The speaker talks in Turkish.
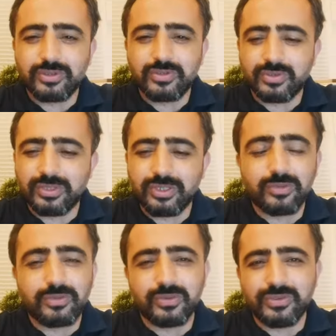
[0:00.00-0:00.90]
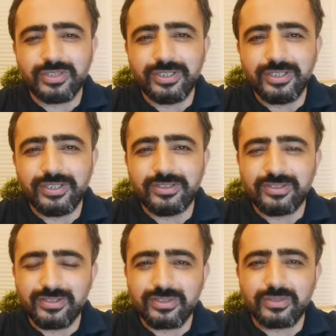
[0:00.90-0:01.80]
çok tarih boyunca
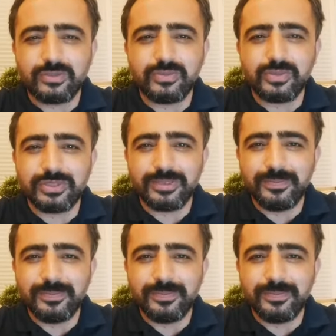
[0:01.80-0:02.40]
insan olmuş ki.